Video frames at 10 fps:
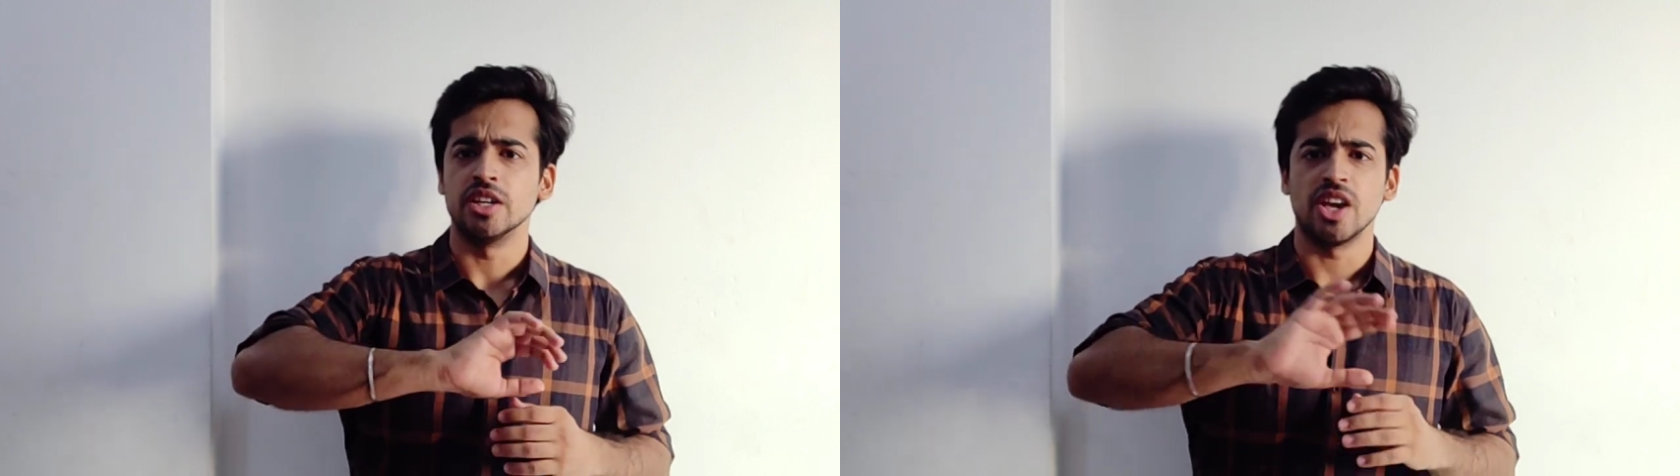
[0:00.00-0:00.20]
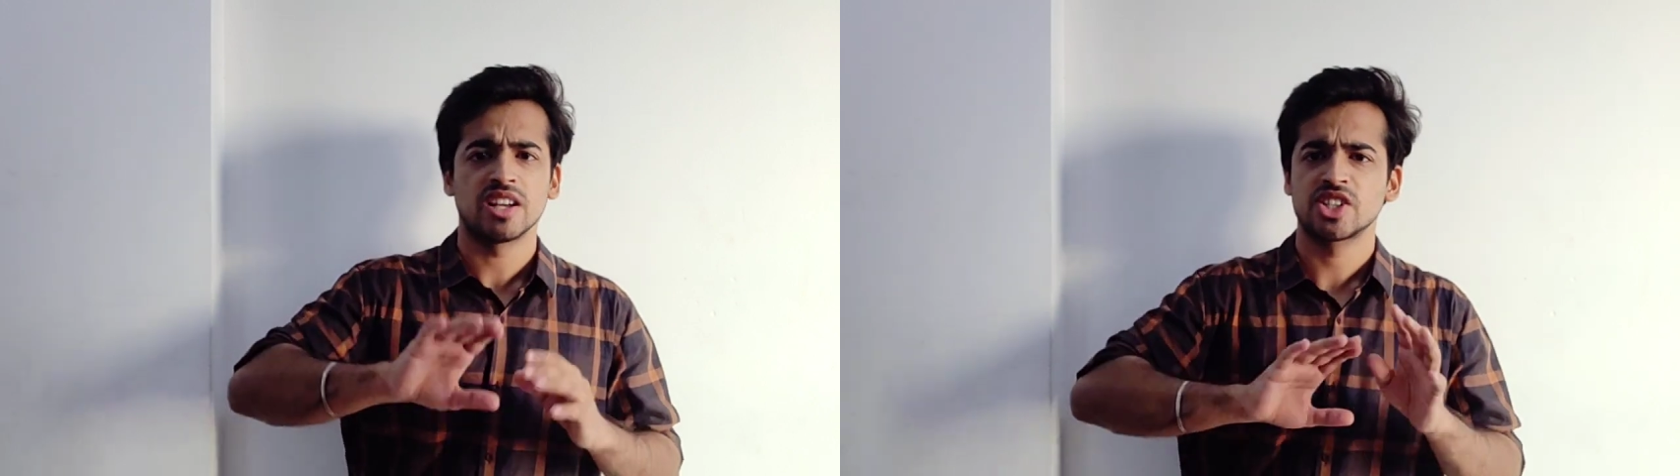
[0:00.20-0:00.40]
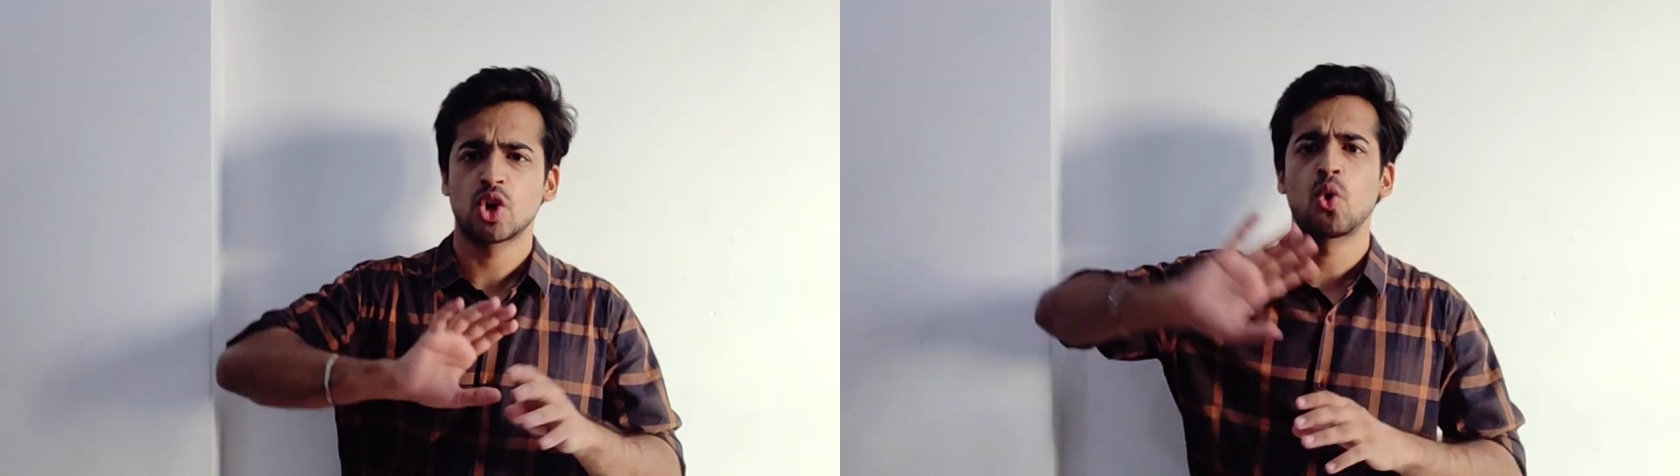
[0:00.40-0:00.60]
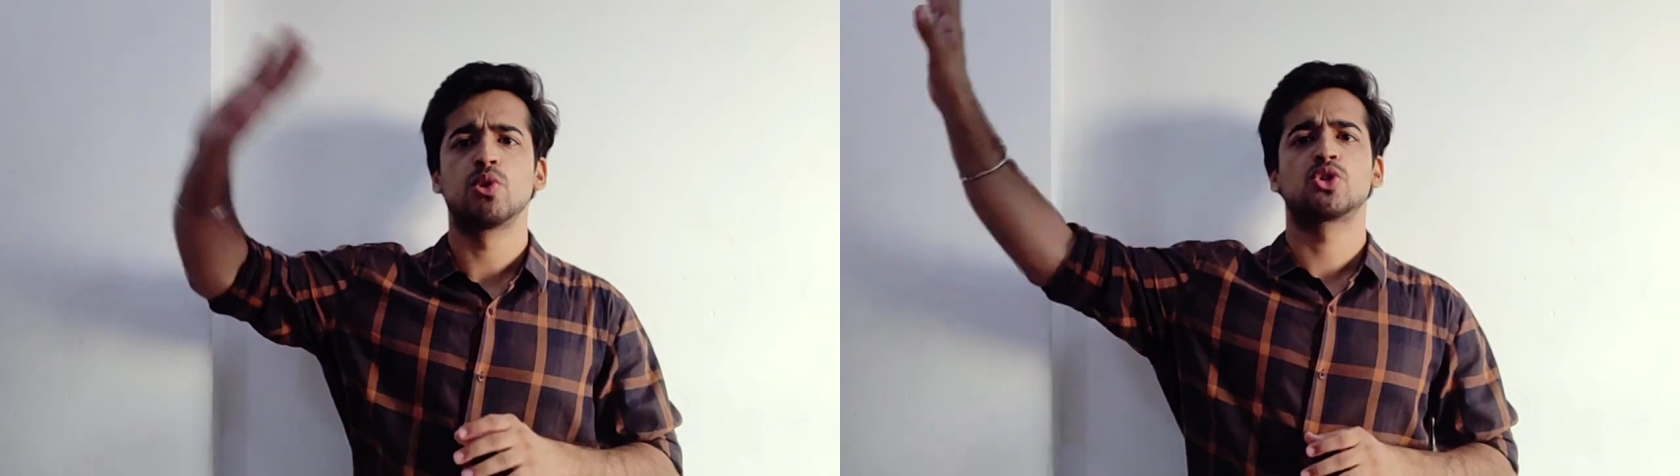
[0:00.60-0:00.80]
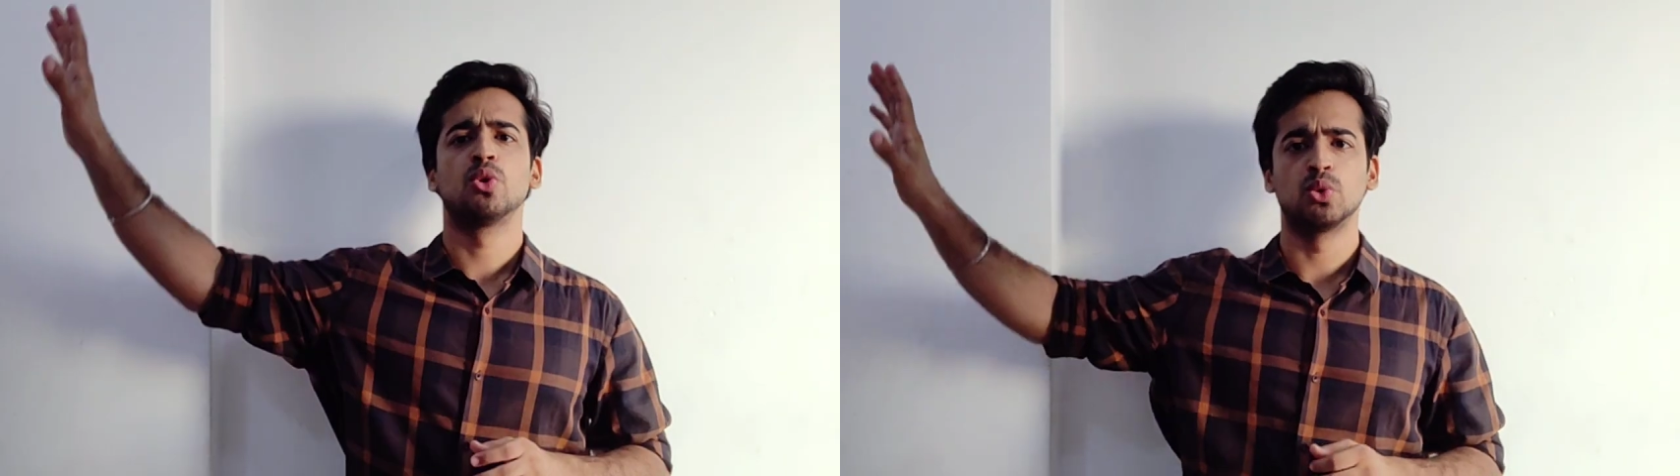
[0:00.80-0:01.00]
यहां से
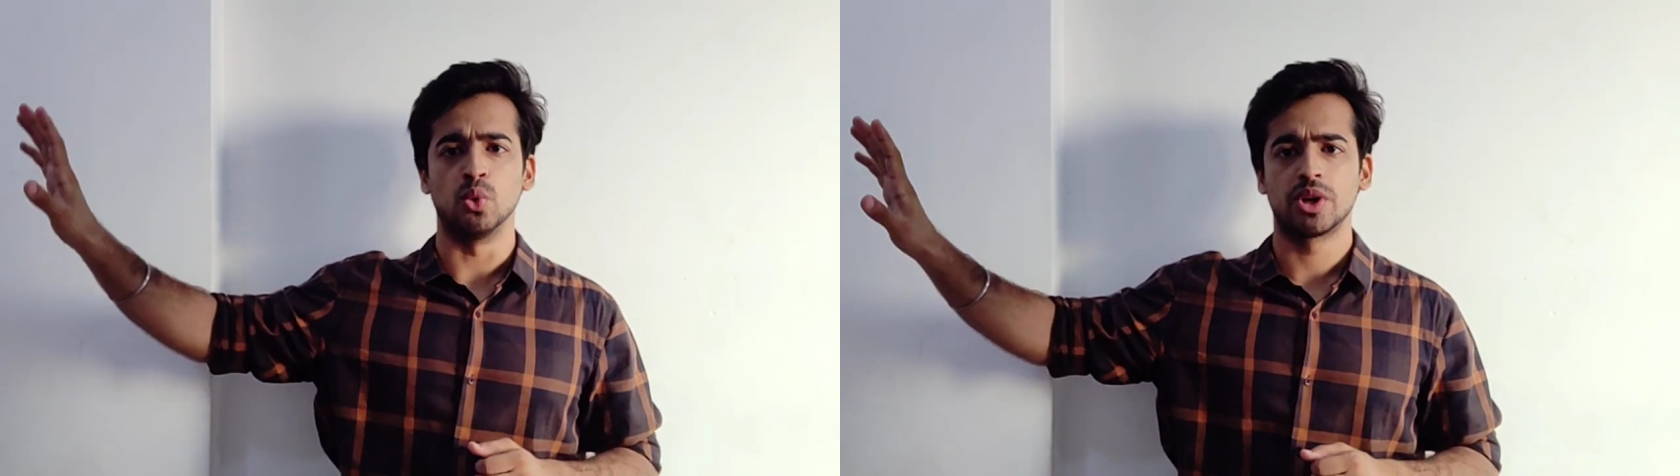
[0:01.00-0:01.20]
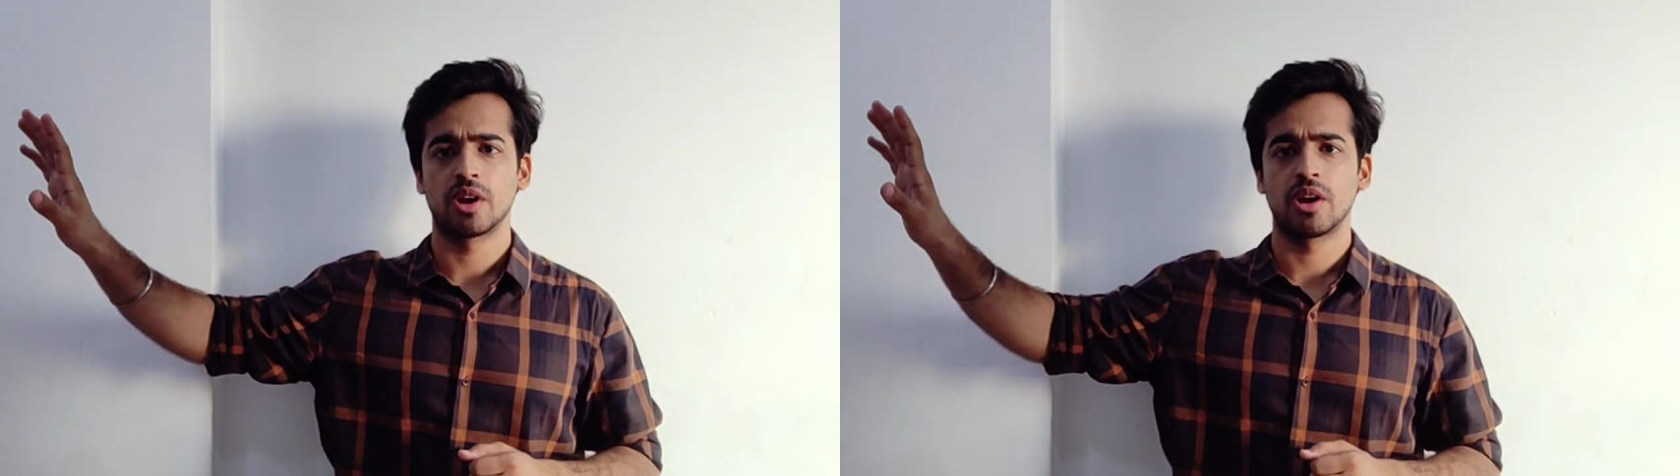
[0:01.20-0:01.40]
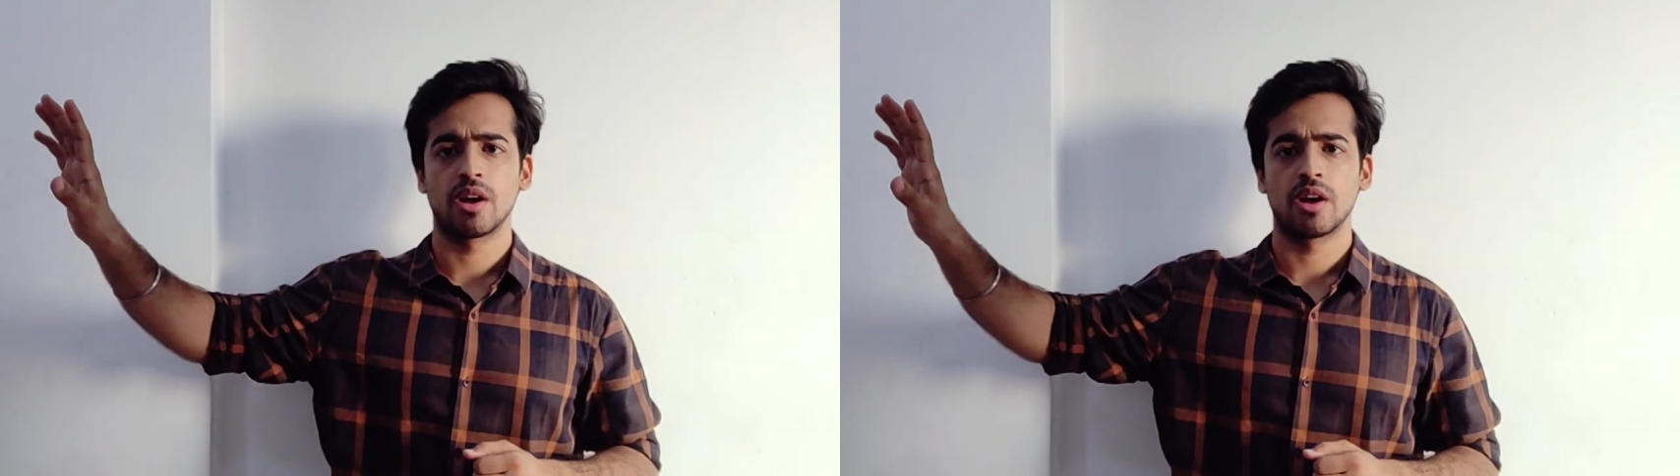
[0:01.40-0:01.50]
कोसों दूर